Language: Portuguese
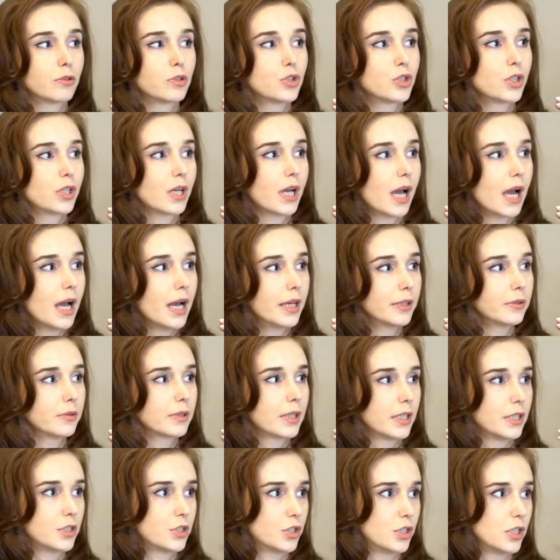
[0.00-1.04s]
esticado que
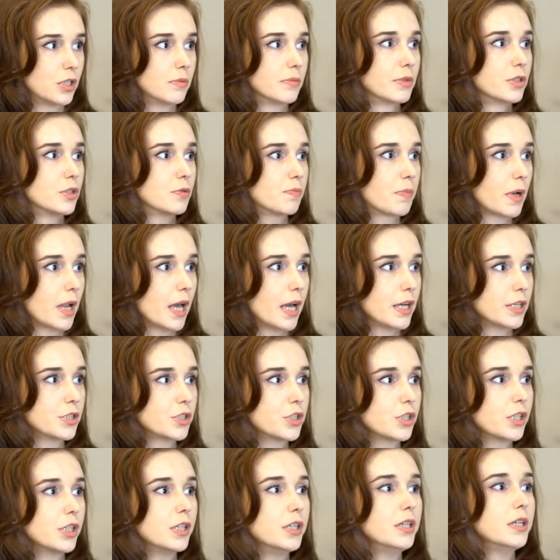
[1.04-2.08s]
é estigma de
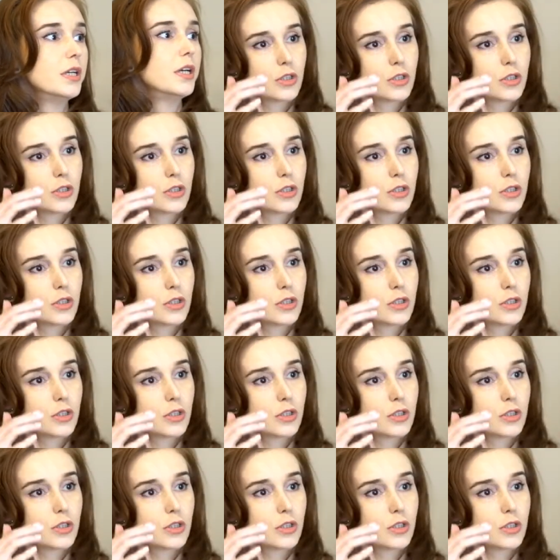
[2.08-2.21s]
plástica,